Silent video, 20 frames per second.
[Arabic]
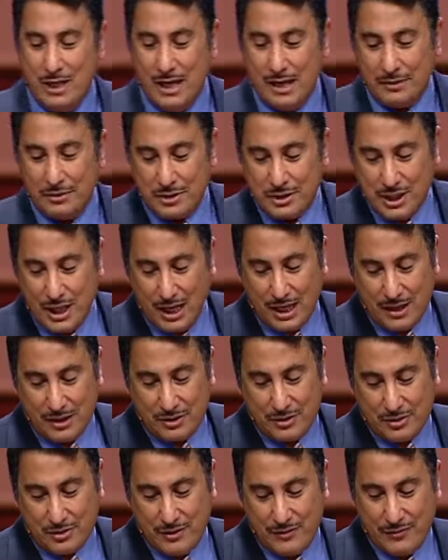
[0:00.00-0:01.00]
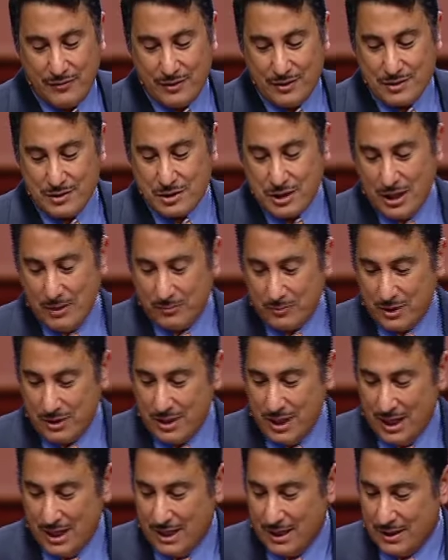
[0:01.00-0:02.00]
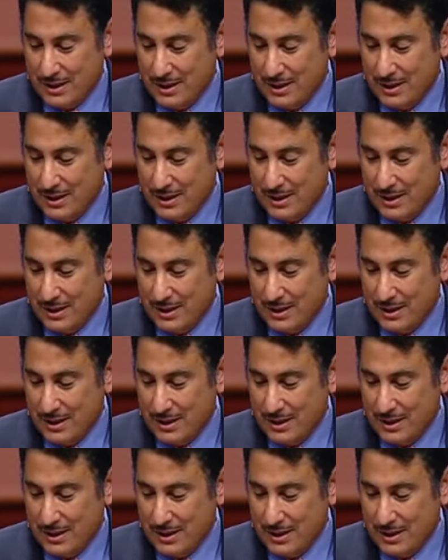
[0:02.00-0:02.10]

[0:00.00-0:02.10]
كرونسوس الثانية إصحاح تسعة